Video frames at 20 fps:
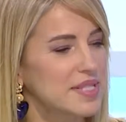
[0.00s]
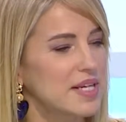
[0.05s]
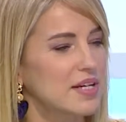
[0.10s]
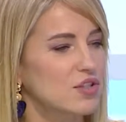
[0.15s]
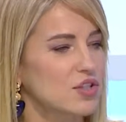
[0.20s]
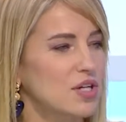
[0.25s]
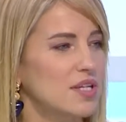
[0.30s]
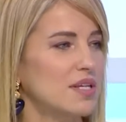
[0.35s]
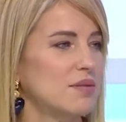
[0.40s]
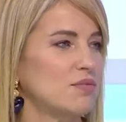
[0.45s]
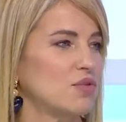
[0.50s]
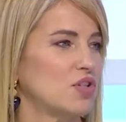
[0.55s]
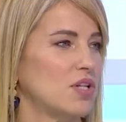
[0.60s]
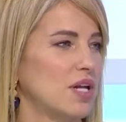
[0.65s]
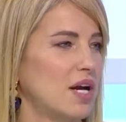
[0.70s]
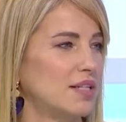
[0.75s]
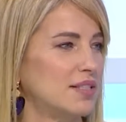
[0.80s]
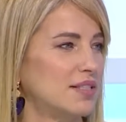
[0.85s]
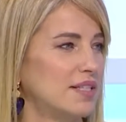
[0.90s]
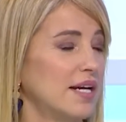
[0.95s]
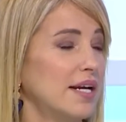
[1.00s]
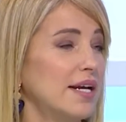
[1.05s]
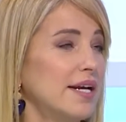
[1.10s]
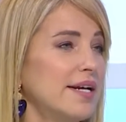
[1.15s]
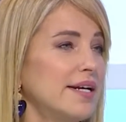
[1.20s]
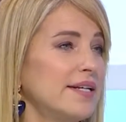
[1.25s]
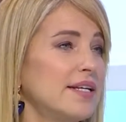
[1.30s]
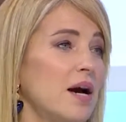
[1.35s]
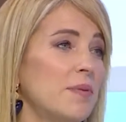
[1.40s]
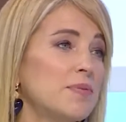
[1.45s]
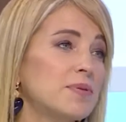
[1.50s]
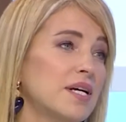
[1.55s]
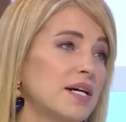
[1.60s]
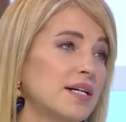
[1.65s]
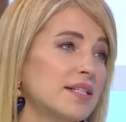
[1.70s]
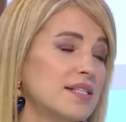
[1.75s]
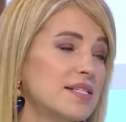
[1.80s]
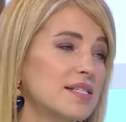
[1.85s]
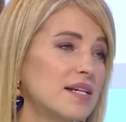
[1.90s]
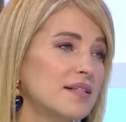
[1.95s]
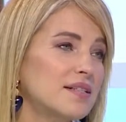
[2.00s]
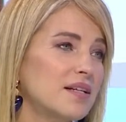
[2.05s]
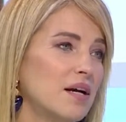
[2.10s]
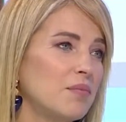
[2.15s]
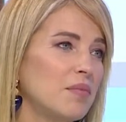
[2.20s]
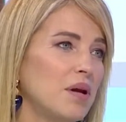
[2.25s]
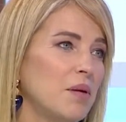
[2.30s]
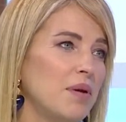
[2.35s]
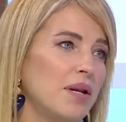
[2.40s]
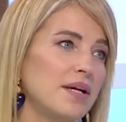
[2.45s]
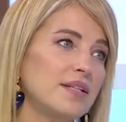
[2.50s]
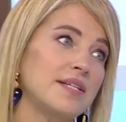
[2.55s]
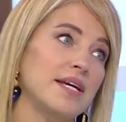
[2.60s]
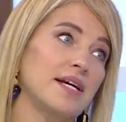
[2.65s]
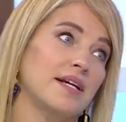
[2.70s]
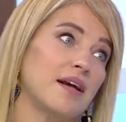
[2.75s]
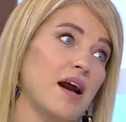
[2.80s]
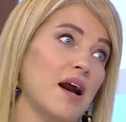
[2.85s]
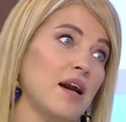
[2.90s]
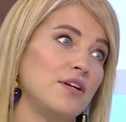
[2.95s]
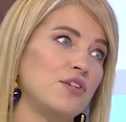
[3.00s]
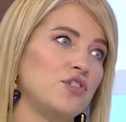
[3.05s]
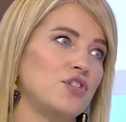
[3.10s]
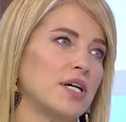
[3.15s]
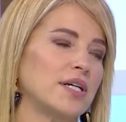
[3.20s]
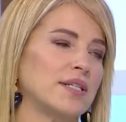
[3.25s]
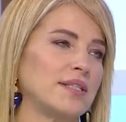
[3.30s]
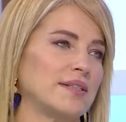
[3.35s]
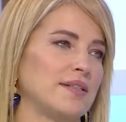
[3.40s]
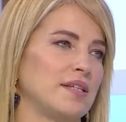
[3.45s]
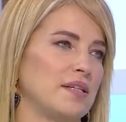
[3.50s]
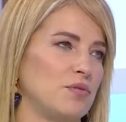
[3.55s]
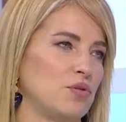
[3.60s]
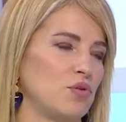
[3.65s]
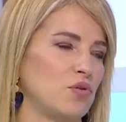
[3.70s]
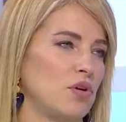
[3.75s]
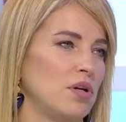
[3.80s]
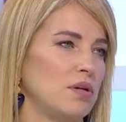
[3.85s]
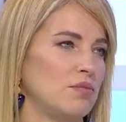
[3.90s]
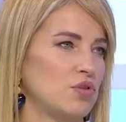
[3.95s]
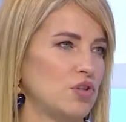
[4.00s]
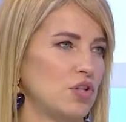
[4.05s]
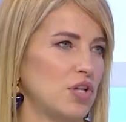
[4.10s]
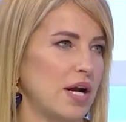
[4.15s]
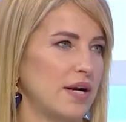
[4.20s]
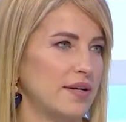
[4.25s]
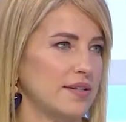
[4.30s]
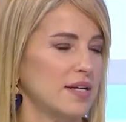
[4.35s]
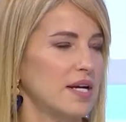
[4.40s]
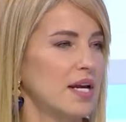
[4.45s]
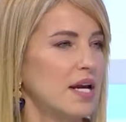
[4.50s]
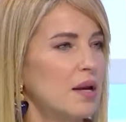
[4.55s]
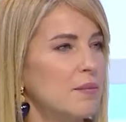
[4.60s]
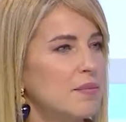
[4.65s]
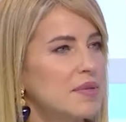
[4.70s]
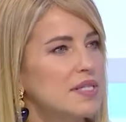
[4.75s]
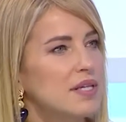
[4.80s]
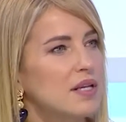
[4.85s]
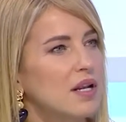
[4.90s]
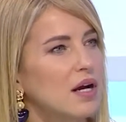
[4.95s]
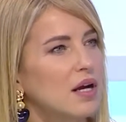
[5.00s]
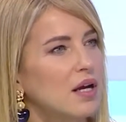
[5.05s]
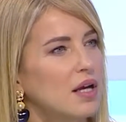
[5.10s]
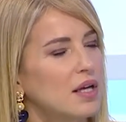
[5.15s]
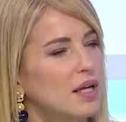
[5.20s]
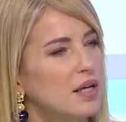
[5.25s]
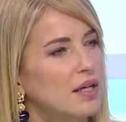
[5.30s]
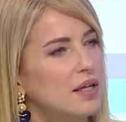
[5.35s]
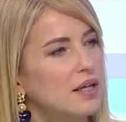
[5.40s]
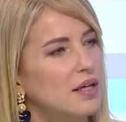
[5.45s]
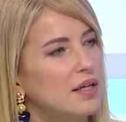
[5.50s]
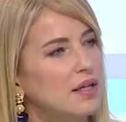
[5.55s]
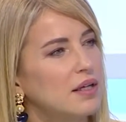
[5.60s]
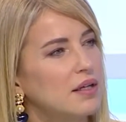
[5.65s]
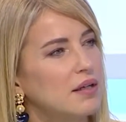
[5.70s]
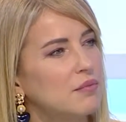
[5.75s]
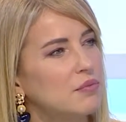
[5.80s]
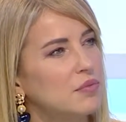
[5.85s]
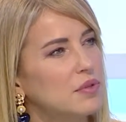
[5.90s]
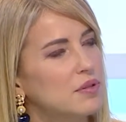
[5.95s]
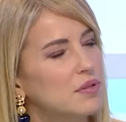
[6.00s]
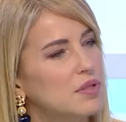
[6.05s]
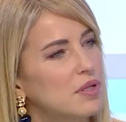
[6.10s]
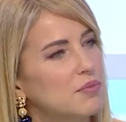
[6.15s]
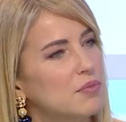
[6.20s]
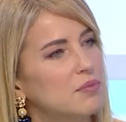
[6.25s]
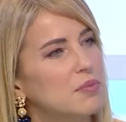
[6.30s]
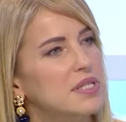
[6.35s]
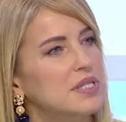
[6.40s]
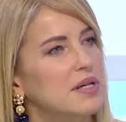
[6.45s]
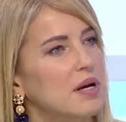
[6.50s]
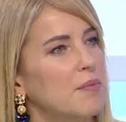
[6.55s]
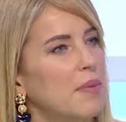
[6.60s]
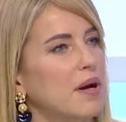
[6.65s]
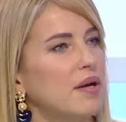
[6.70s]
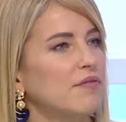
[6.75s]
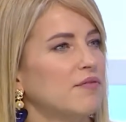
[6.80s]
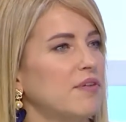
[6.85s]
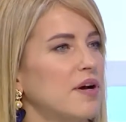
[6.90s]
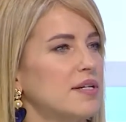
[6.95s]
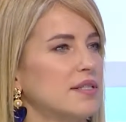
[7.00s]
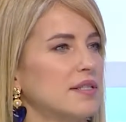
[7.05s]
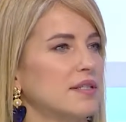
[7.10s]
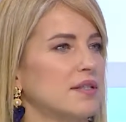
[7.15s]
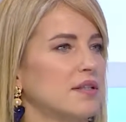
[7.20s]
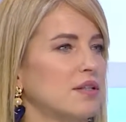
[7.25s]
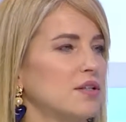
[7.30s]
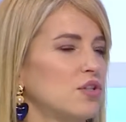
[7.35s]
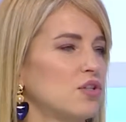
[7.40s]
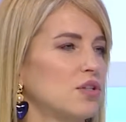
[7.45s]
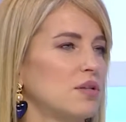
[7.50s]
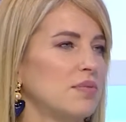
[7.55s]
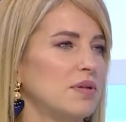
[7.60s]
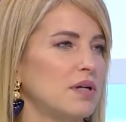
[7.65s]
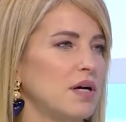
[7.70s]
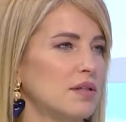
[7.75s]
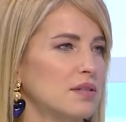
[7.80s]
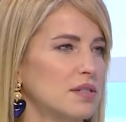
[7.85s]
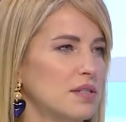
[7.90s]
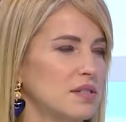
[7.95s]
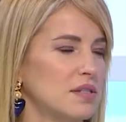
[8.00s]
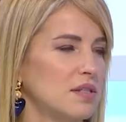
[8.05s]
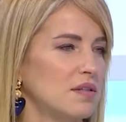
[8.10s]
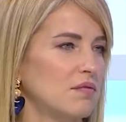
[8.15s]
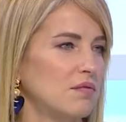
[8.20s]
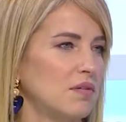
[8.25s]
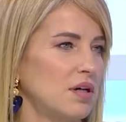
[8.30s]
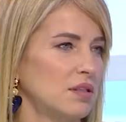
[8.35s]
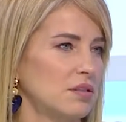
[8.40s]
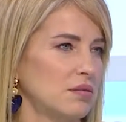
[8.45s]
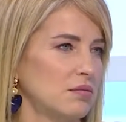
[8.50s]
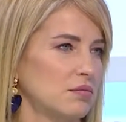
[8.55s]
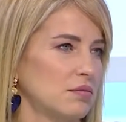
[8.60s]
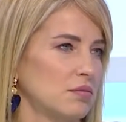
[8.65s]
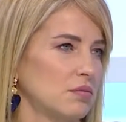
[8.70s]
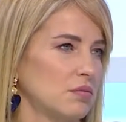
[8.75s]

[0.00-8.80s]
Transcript: mesela şey demişlerdi de yapsak da zaten bir ameliyat tekrarlayacaktır gibi söylemişlerdi. Mesela e, mesela ben farz edin ki işte bir rahatsızlığım var